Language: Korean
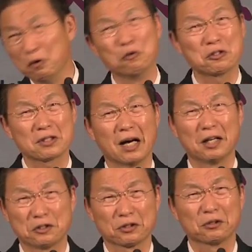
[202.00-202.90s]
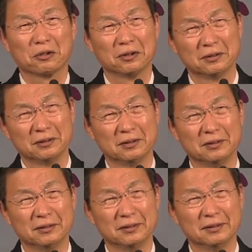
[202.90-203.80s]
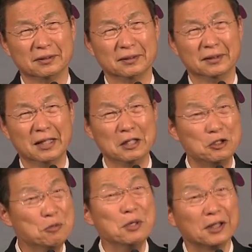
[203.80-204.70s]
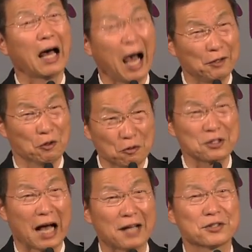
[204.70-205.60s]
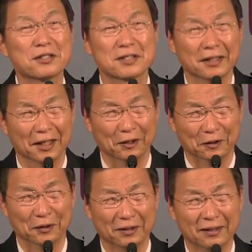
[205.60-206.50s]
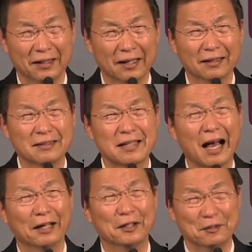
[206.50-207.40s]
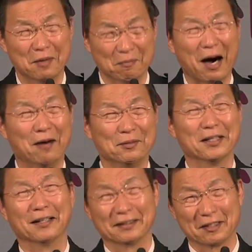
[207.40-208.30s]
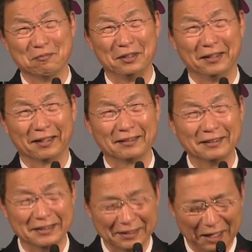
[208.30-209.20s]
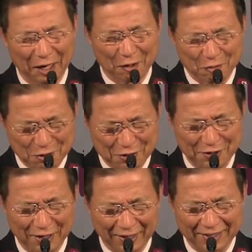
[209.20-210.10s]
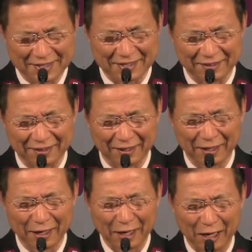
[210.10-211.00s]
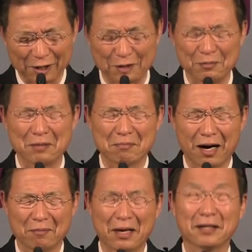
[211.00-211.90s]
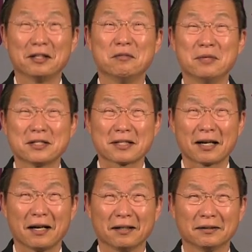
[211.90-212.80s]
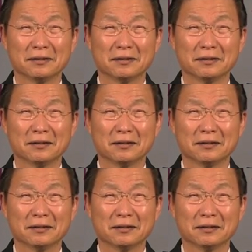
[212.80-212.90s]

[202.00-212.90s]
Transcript: 용서하시고 이미 다 용서하셨잖아요. 그게 하나님의 마음이라는 겁니다. 그러니 우리를 향하신 하나님의 마음, 하나님의 사랑,